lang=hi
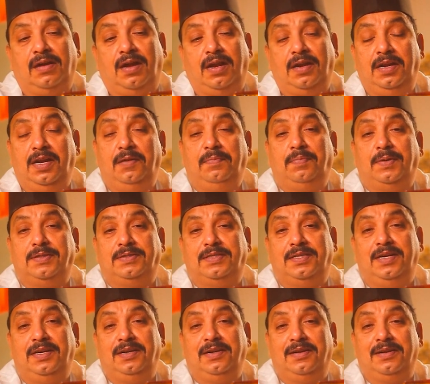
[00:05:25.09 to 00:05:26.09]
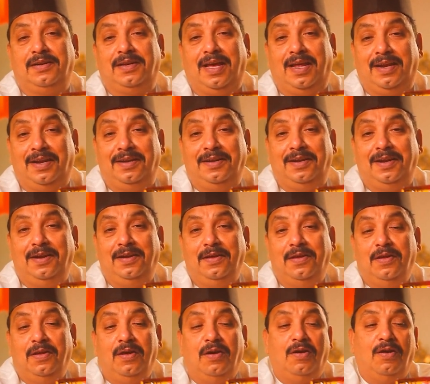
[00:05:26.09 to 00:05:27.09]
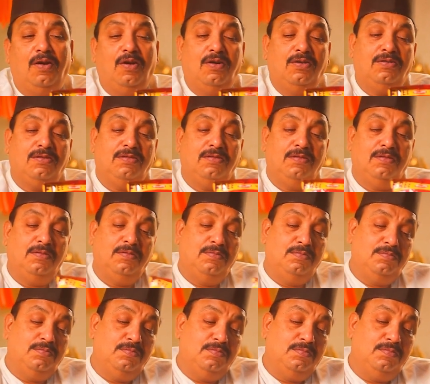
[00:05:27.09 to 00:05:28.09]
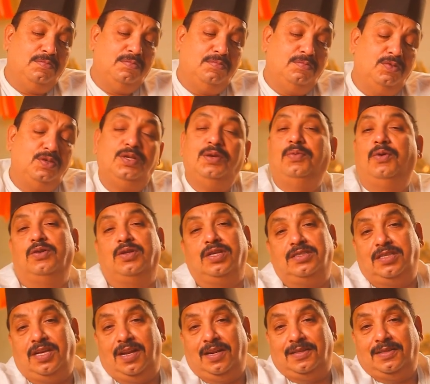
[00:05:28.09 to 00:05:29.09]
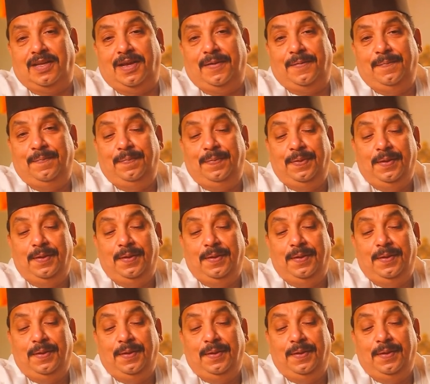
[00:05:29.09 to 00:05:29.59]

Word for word: 100 परसेंट गारंटेड और मुझे बहुत अच्छा लगता है